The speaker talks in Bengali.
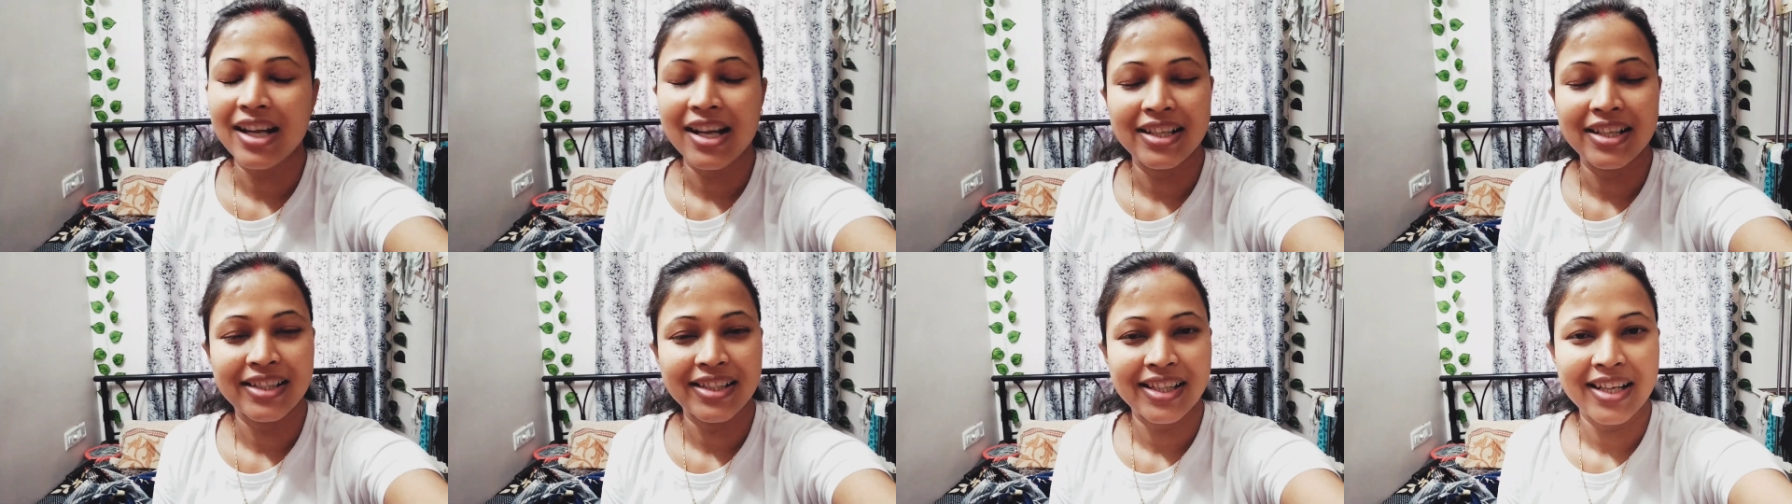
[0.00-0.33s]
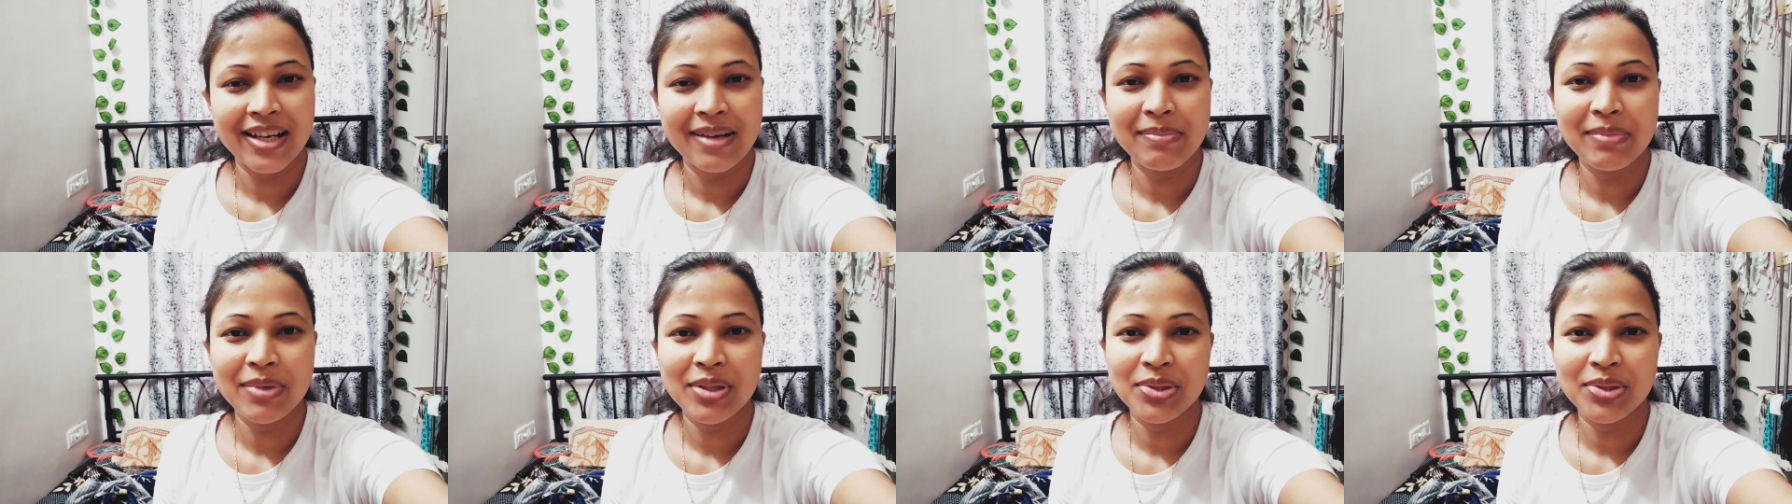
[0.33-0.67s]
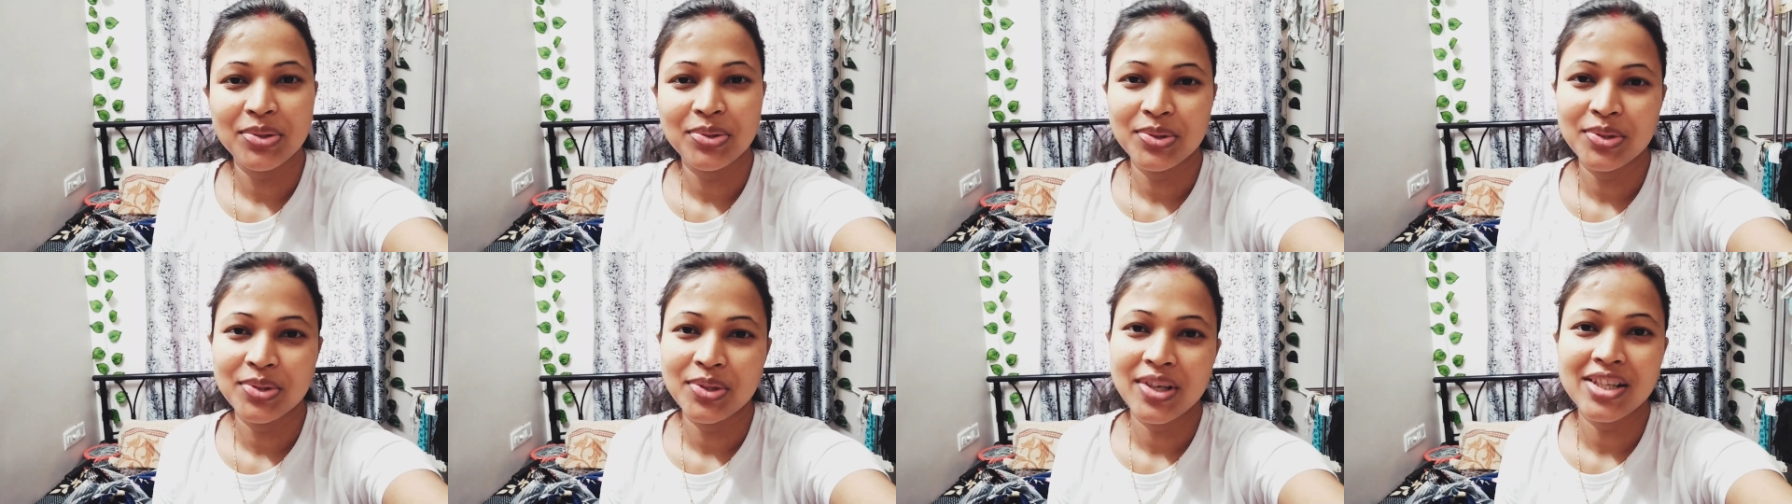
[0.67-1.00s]
আজকে আমরা
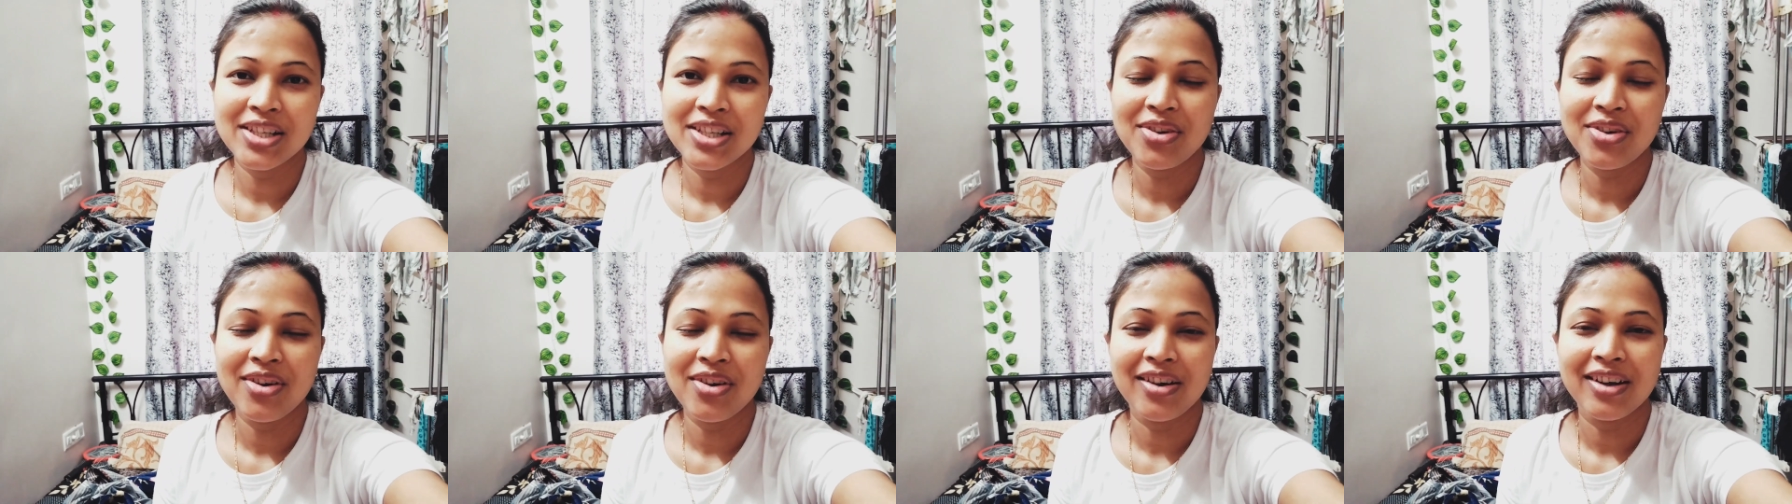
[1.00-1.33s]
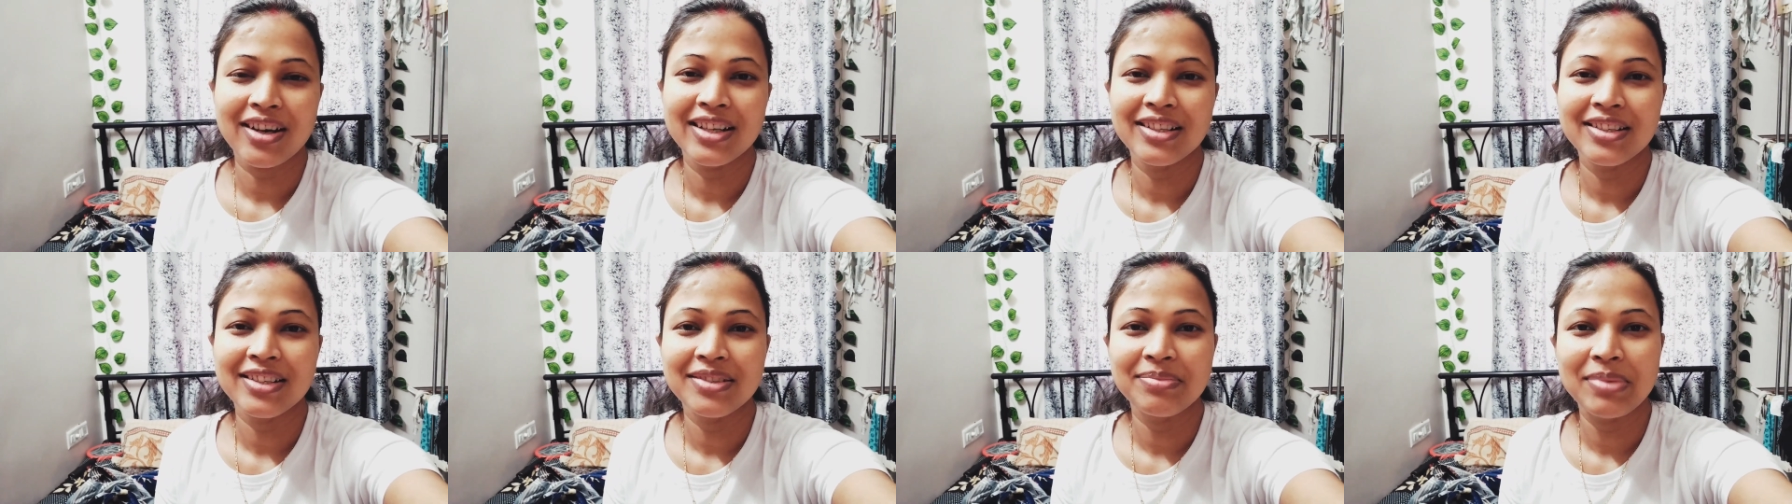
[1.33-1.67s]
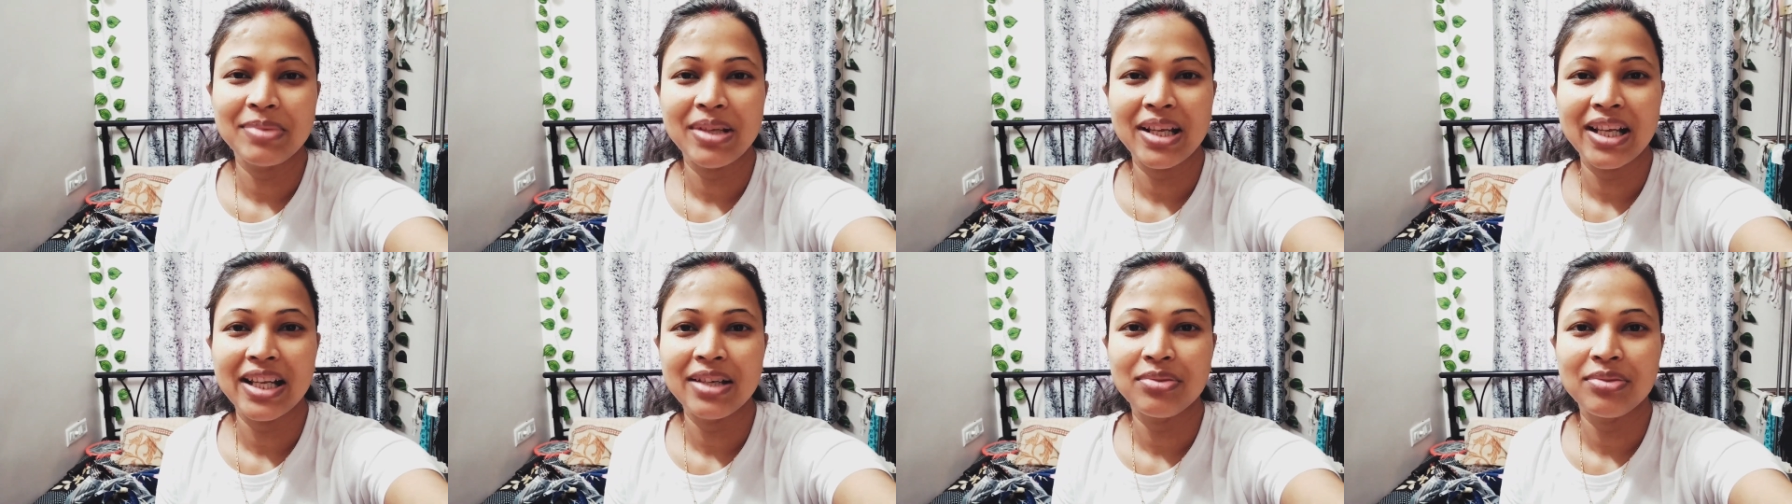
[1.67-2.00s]
দুজনেই সকালে
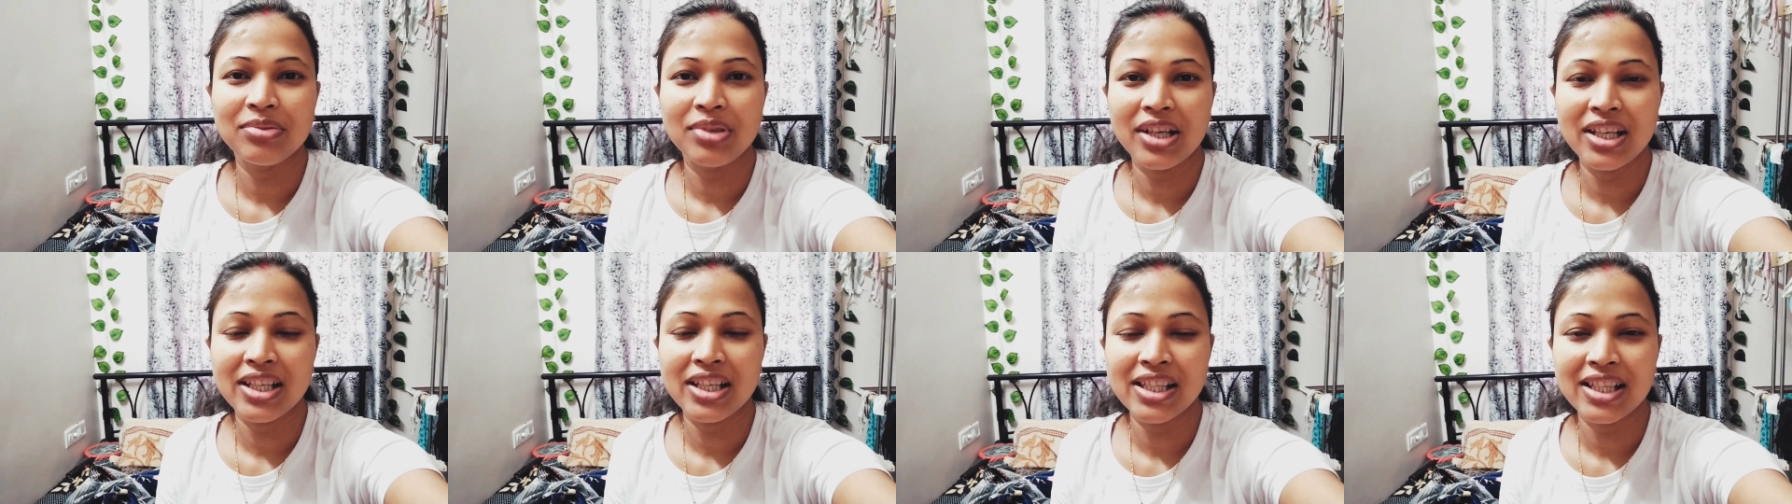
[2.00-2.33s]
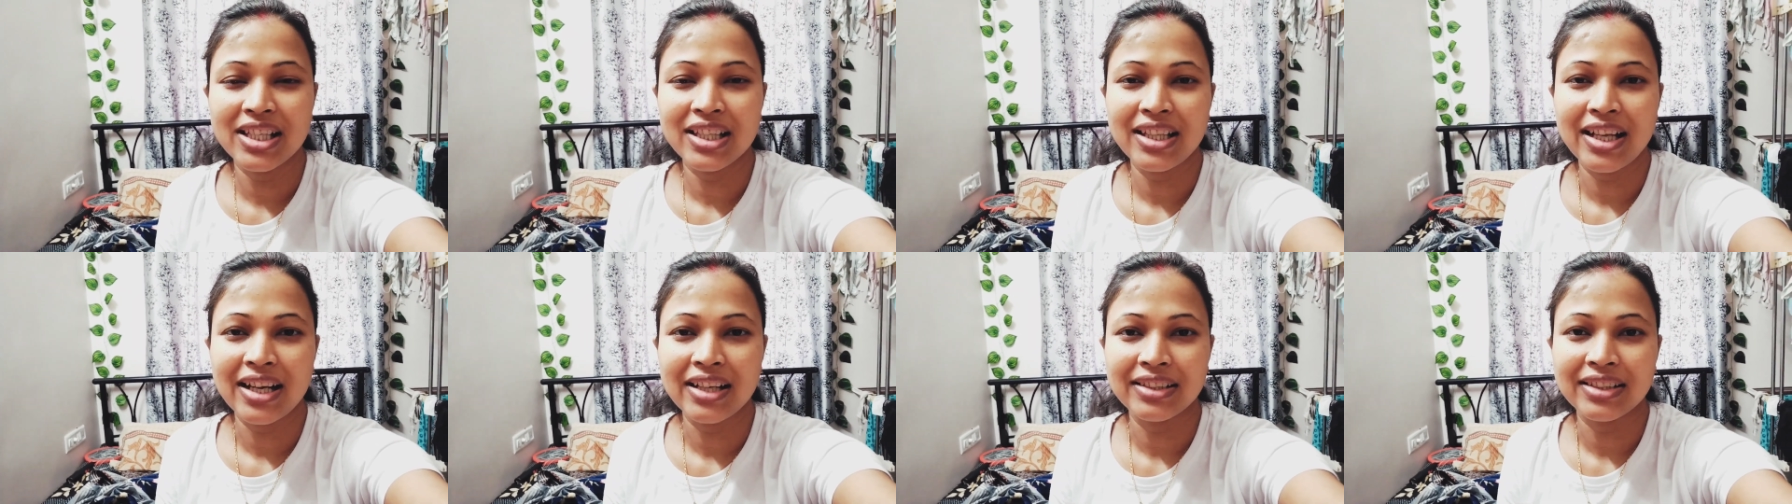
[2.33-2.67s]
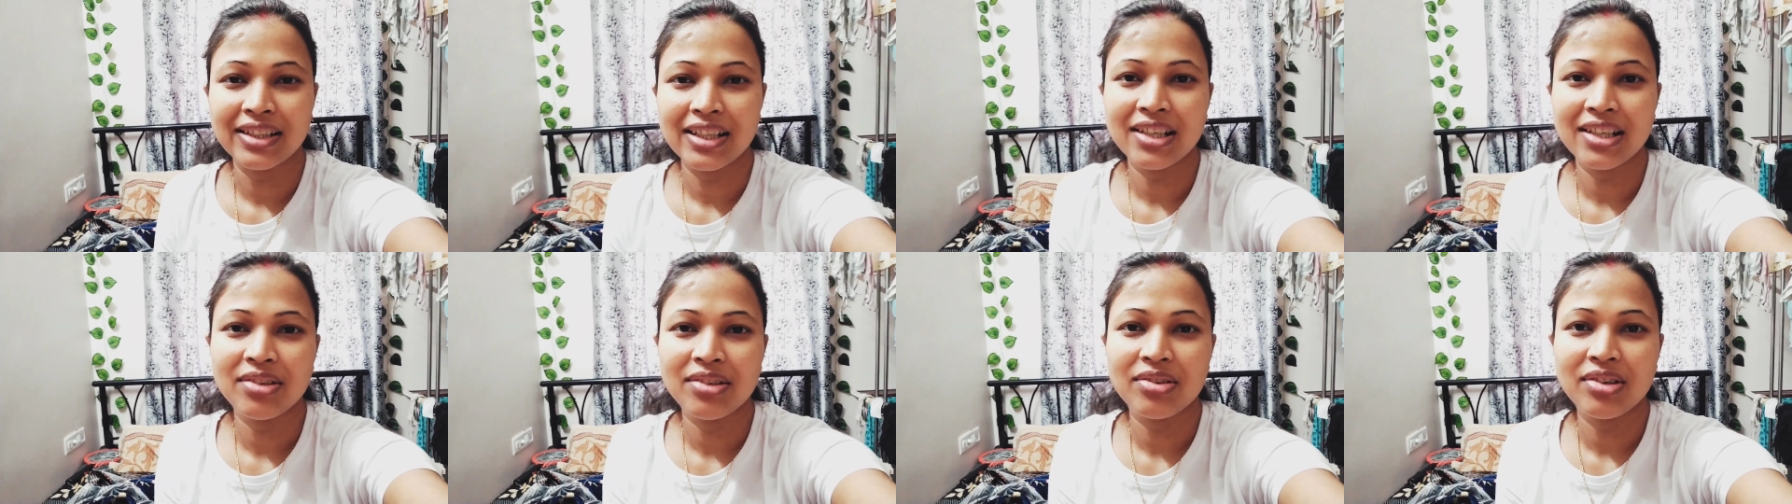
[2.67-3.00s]
বেলায় উঠেছি
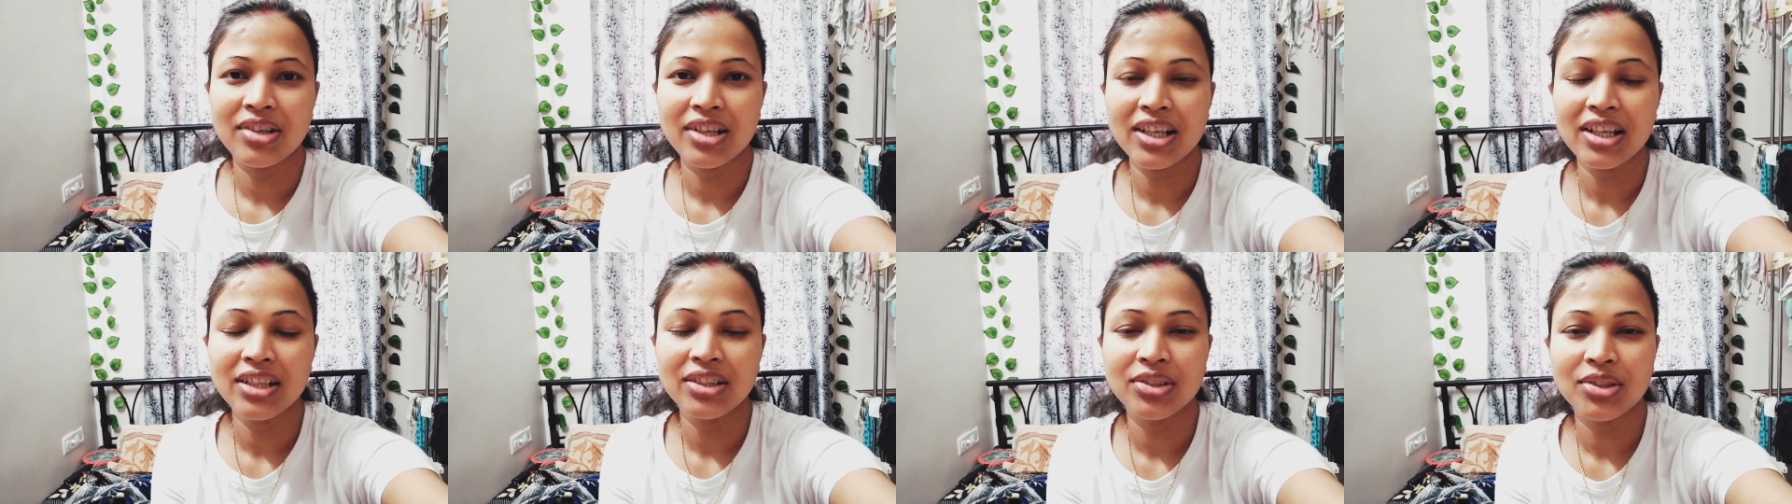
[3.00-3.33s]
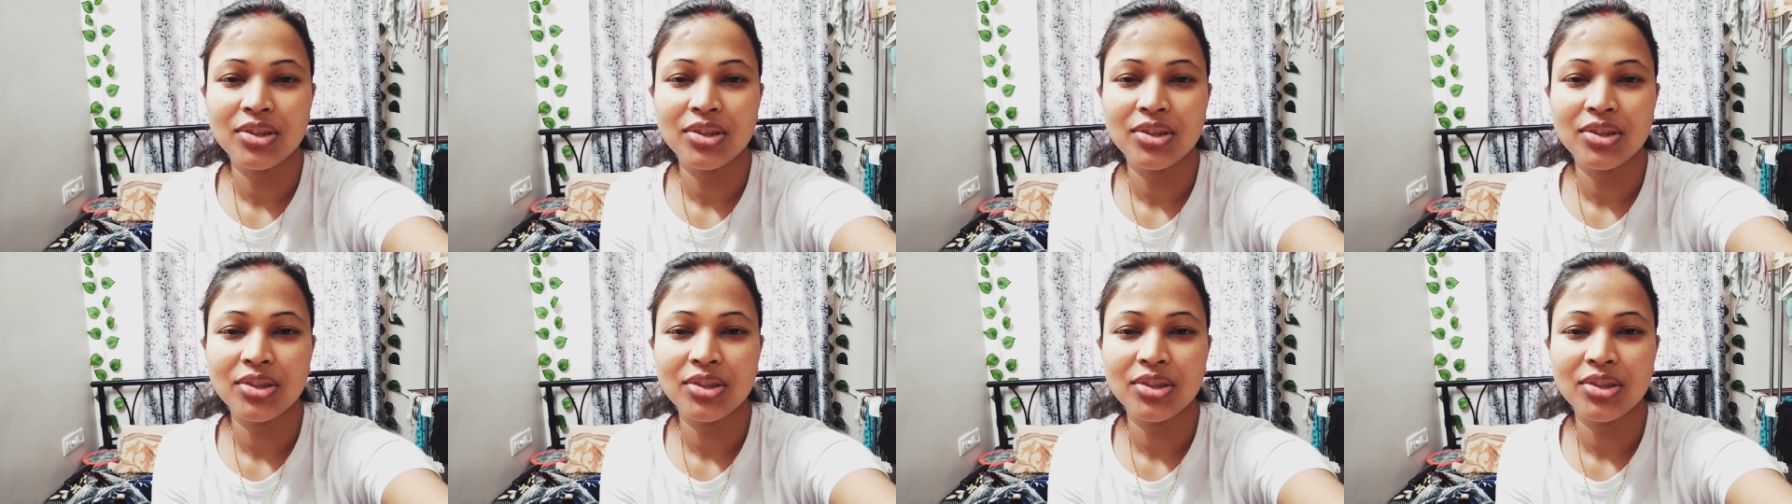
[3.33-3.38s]
তাড়াতাড়ি করে